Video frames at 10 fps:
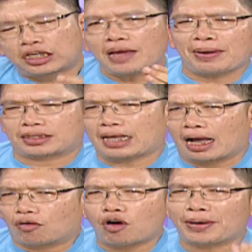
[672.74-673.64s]
基本
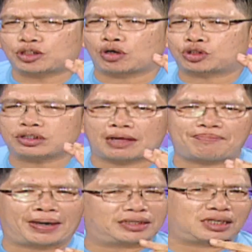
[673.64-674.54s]
上，我们所做
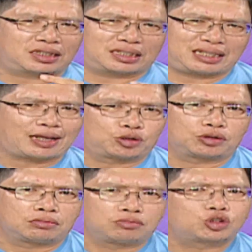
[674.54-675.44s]
的每一件善
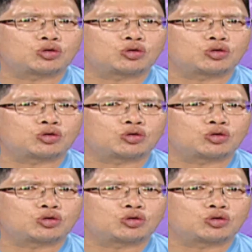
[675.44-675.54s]
举，